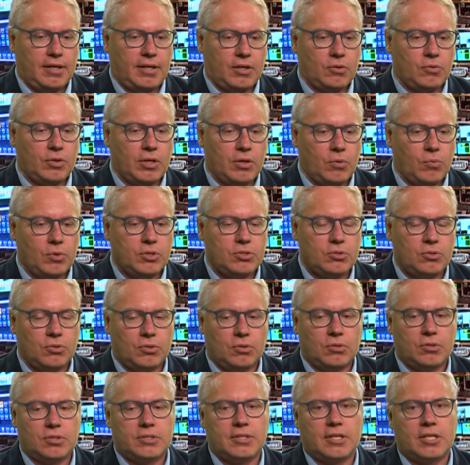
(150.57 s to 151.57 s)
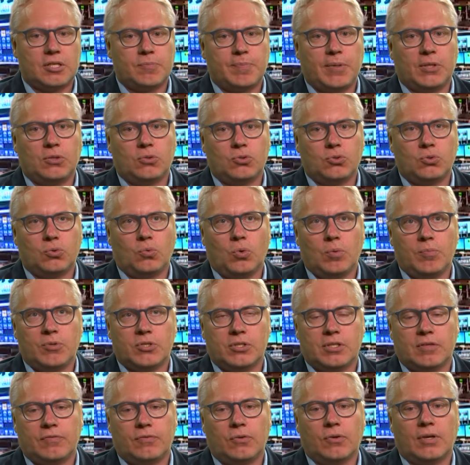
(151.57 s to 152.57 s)
credo che questo sia l'aspetto su cui
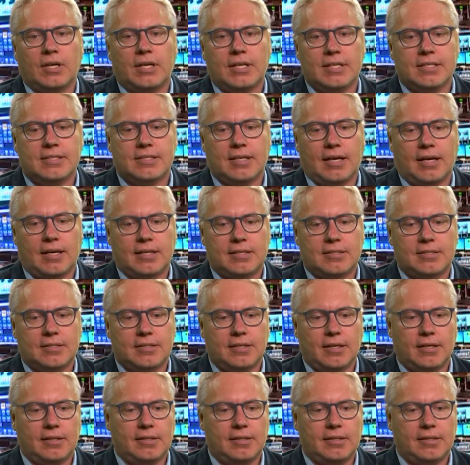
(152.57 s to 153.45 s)
bisogna focalizzarsi,